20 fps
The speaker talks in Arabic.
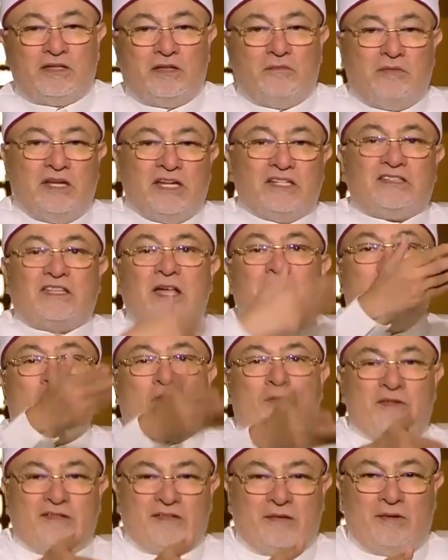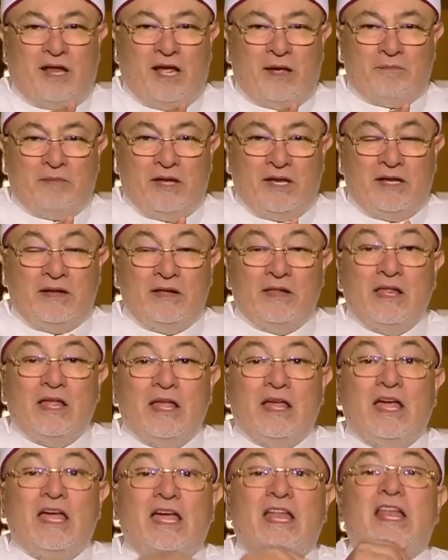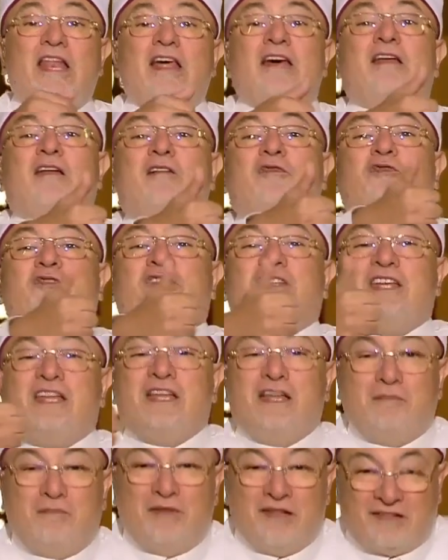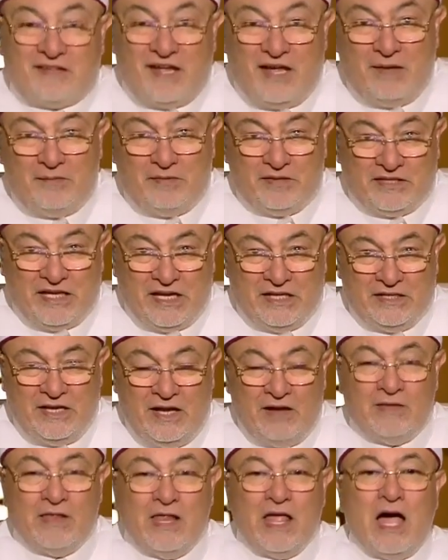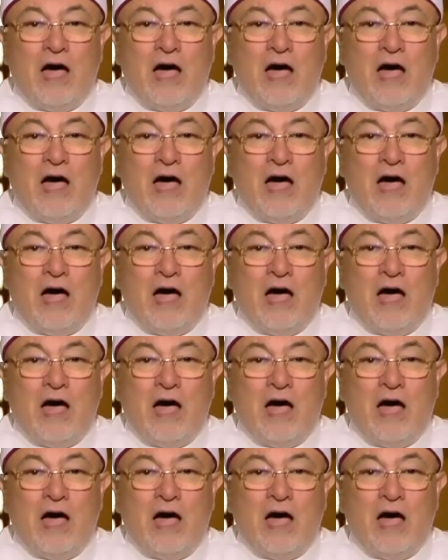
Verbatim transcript: بيتبعوا المذهب الحنبلي اللي رافضين المذاهب التانية